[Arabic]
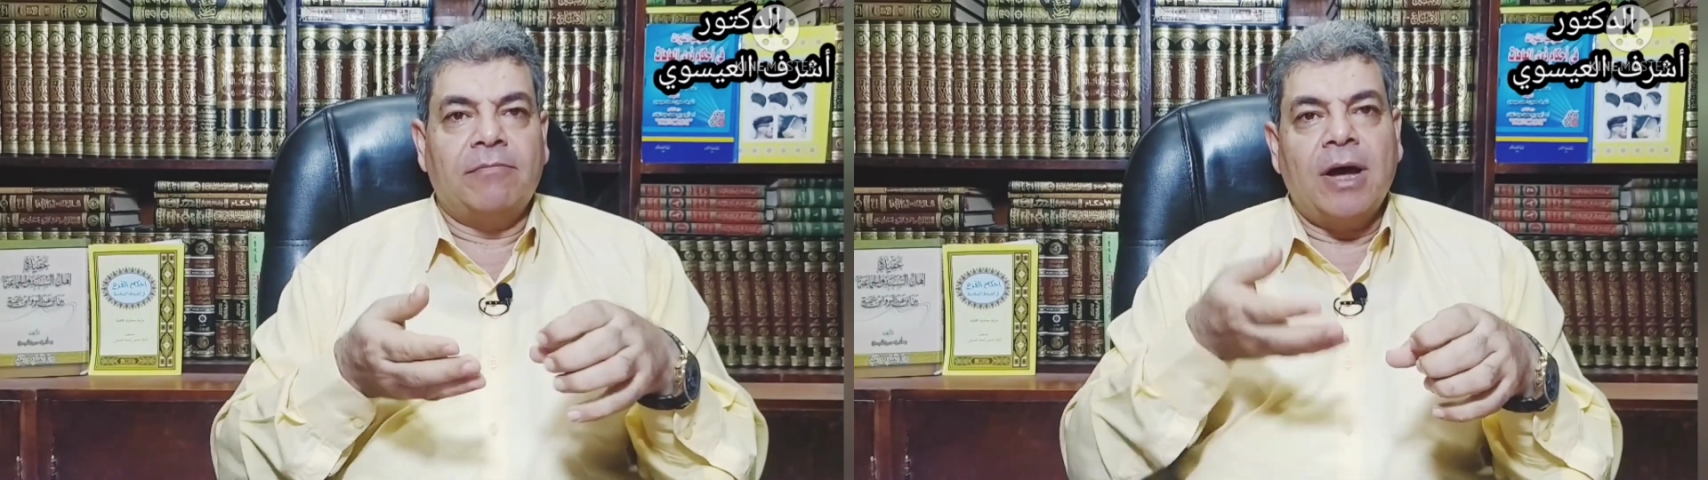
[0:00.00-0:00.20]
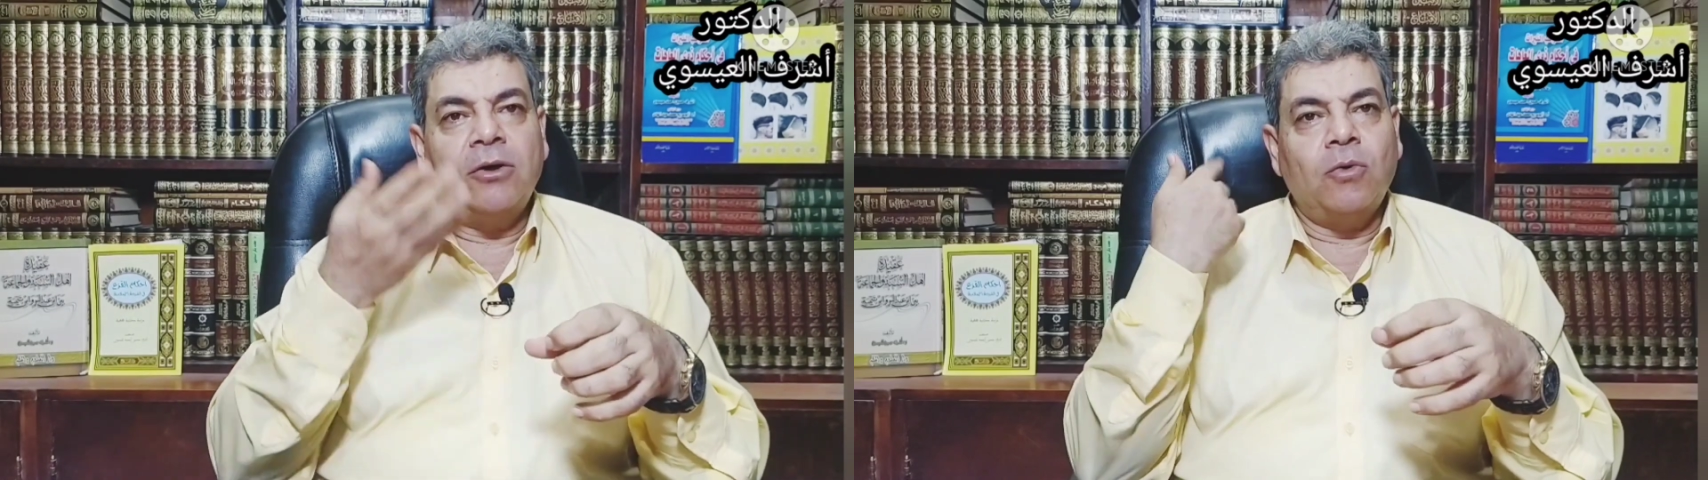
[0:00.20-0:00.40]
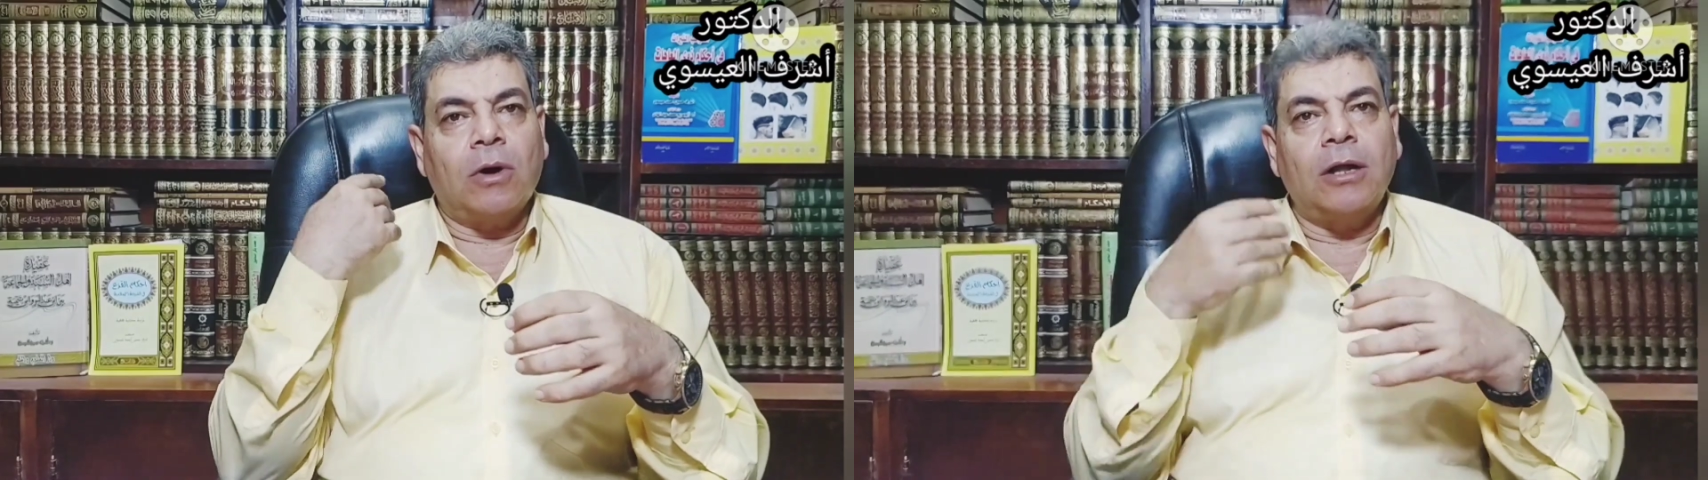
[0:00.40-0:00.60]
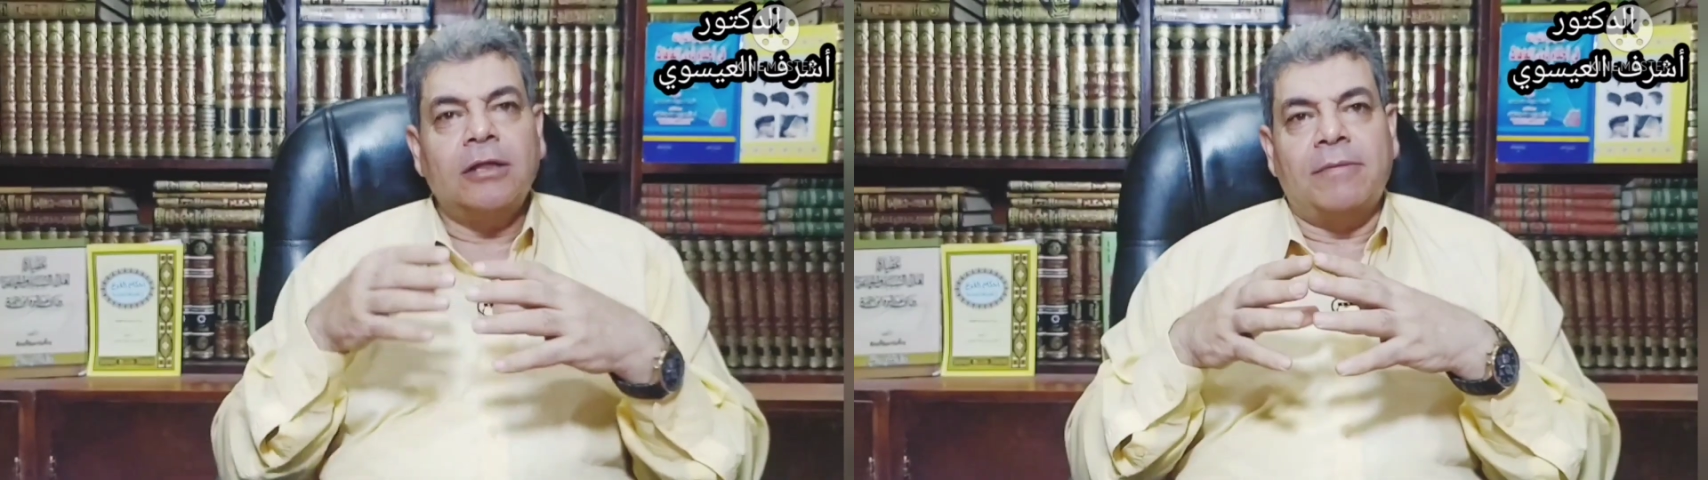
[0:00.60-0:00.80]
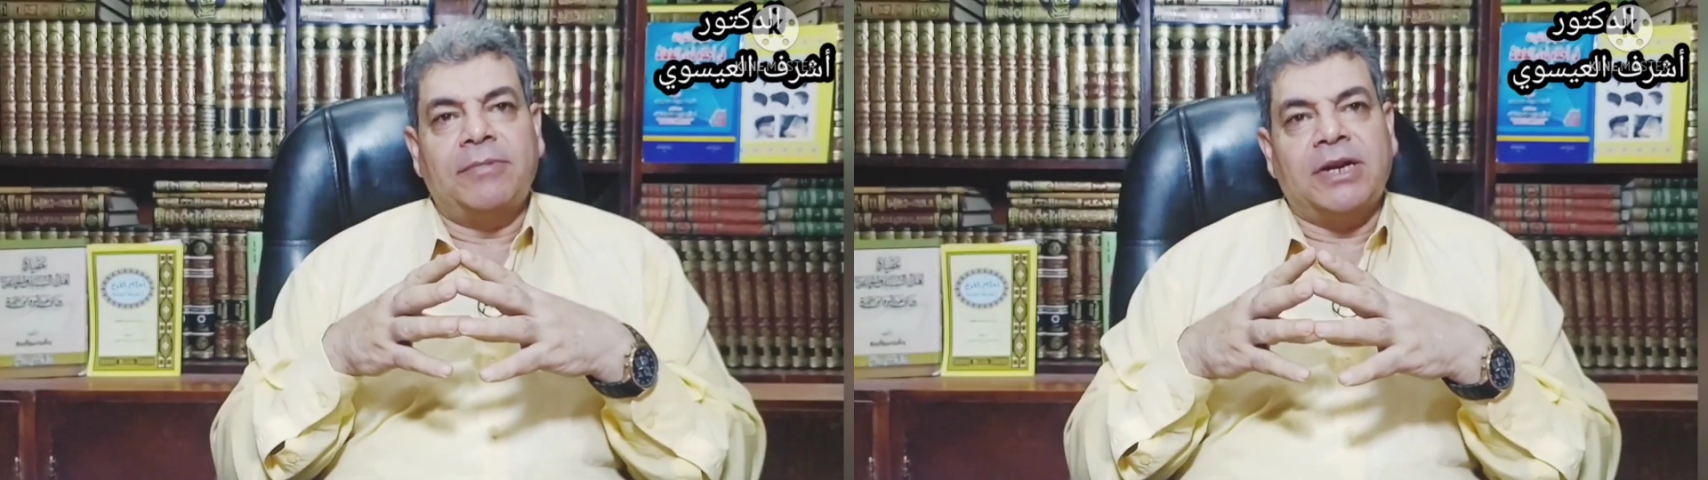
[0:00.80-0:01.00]
ما
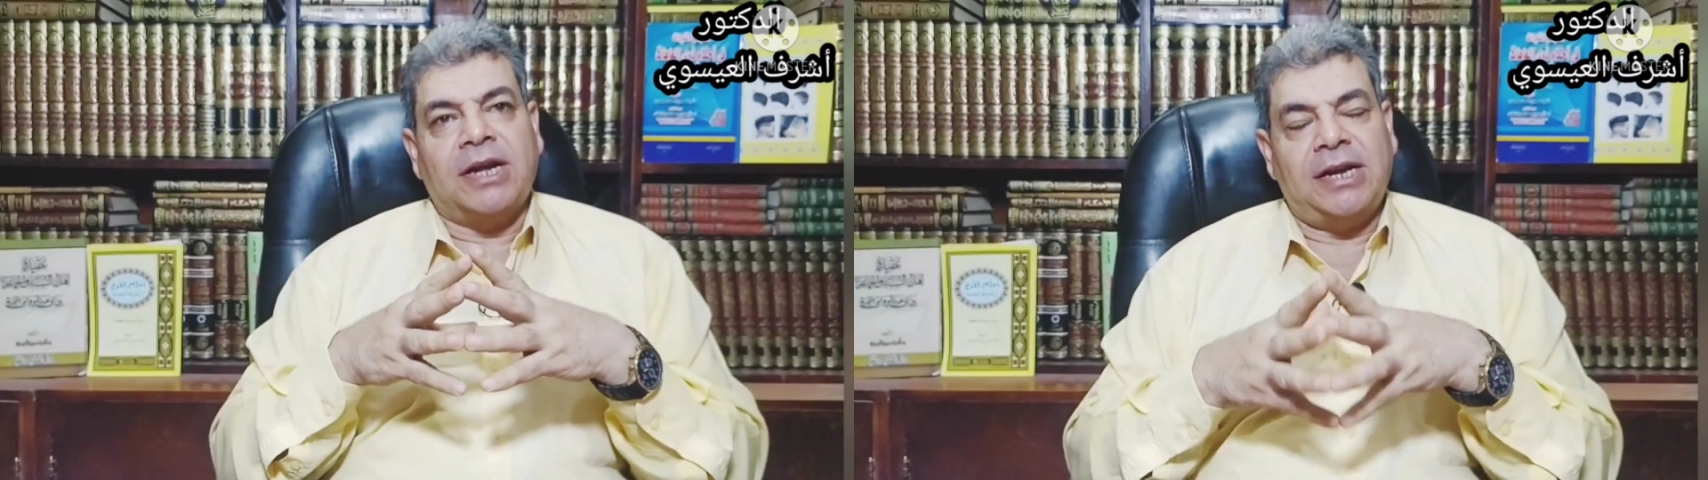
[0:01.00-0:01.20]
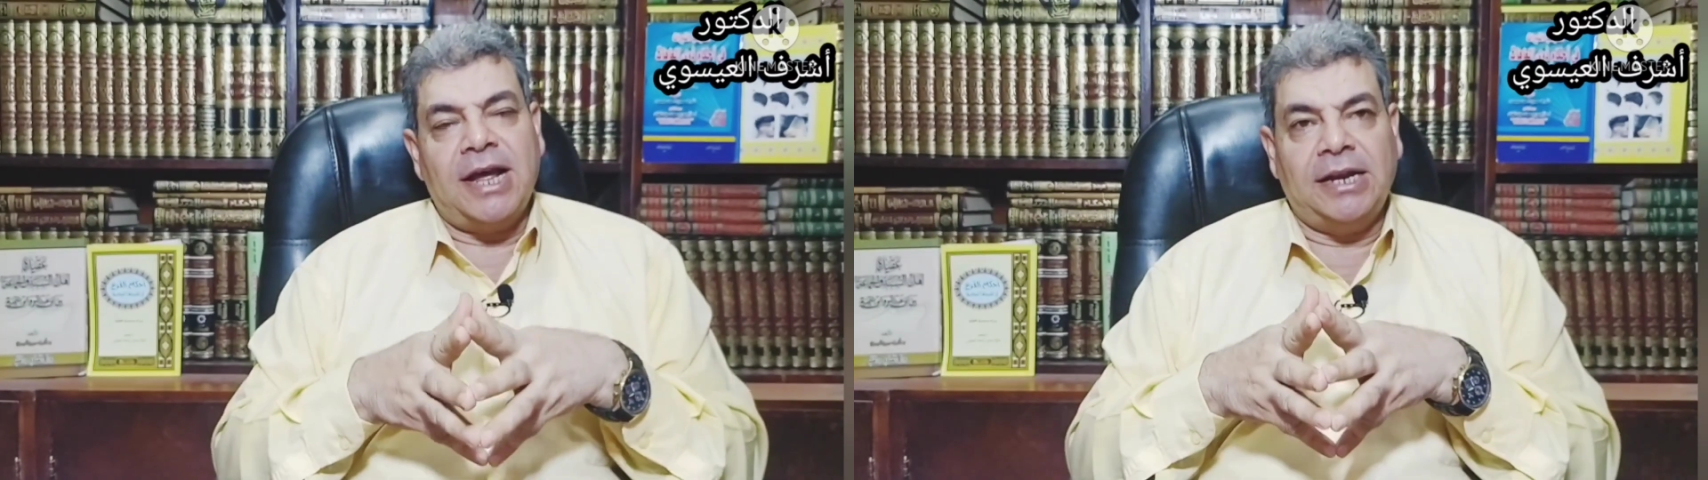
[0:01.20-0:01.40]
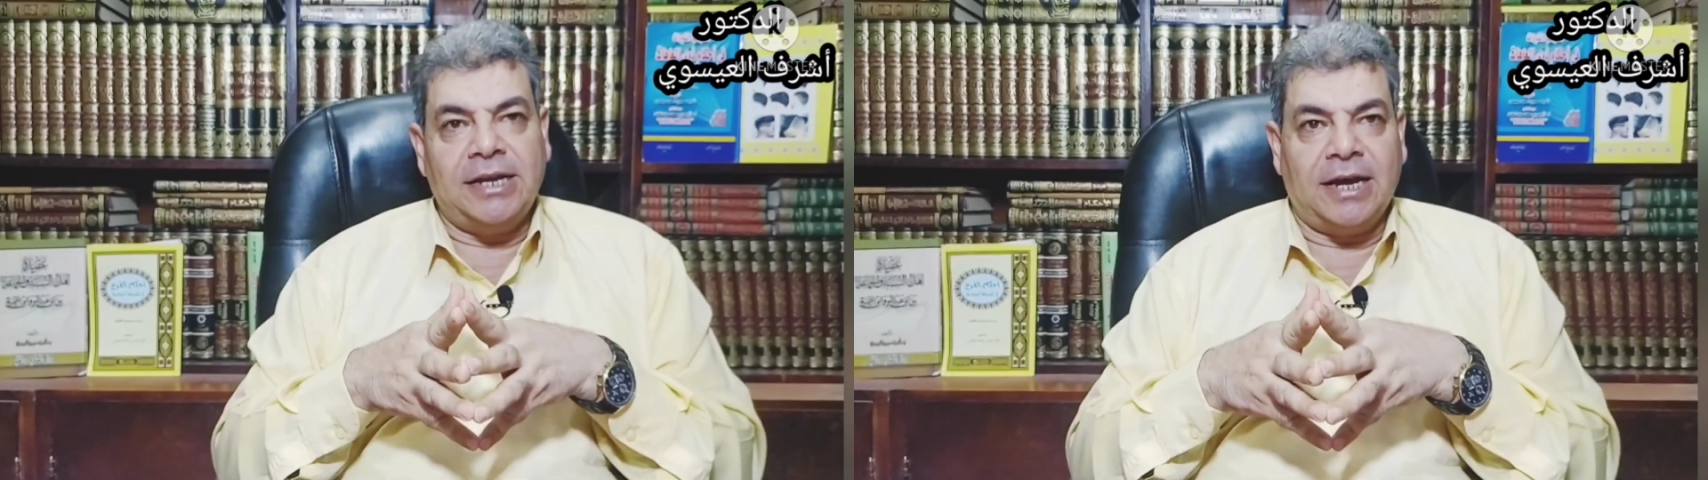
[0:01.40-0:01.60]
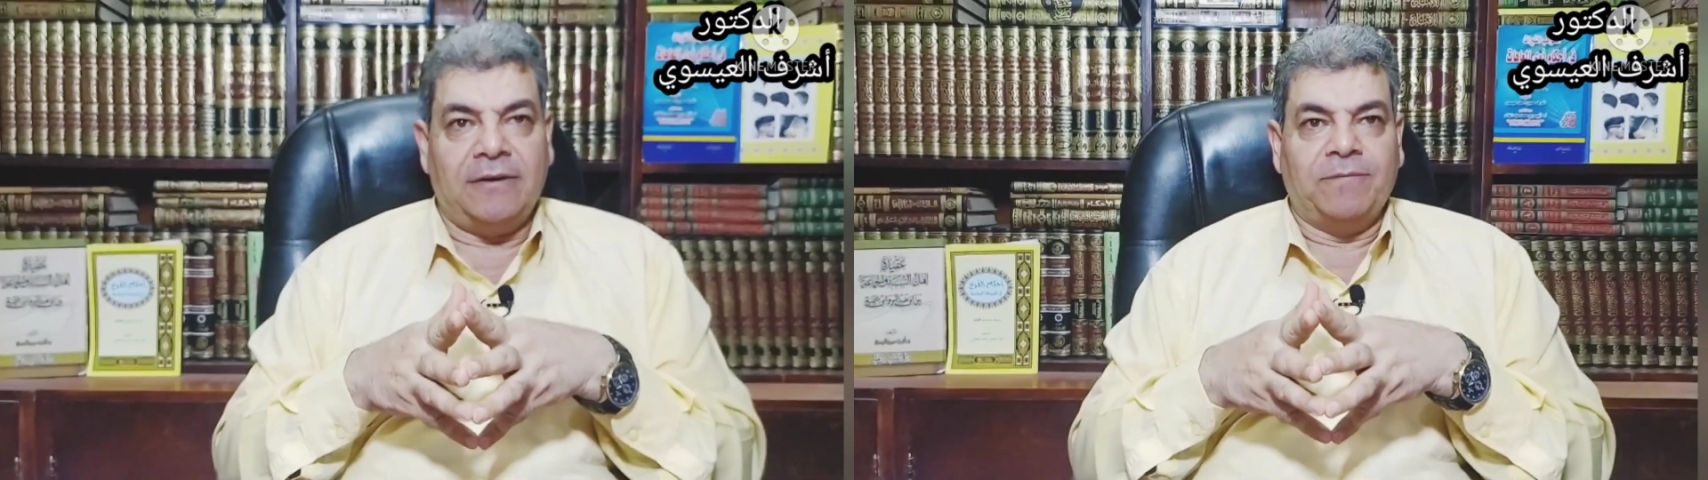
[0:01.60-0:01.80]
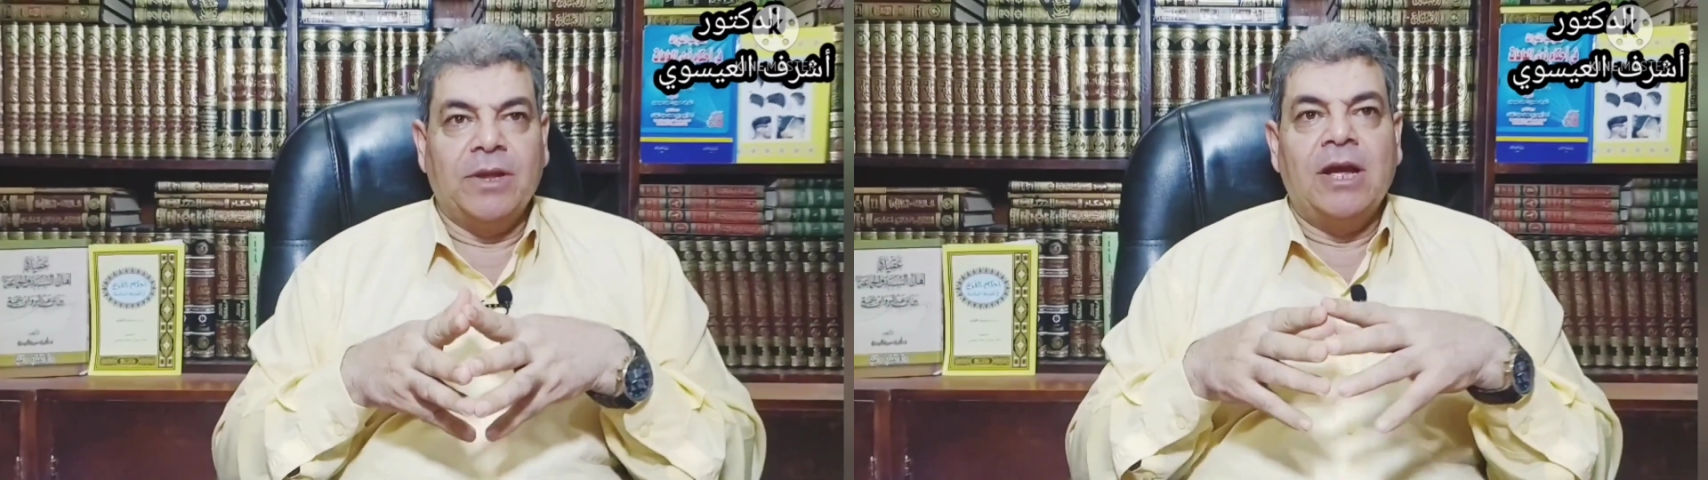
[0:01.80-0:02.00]
يقدم من خلالها